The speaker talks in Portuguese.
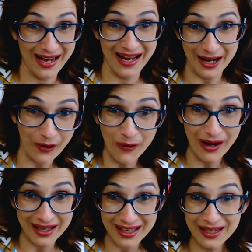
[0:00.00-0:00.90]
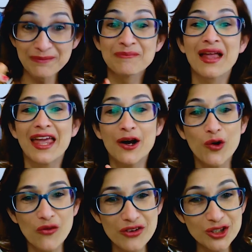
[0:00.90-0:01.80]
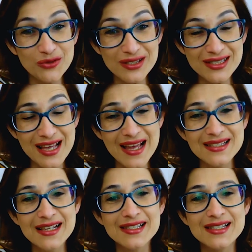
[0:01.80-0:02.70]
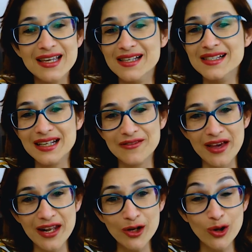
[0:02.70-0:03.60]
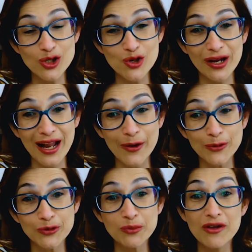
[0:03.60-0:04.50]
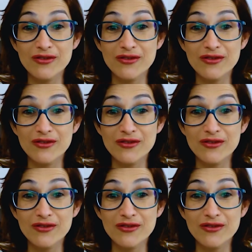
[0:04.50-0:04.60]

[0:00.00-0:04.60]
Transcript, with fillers: Carol aqui, eu convido vocês a se inscreverem no nosso canal YouTube,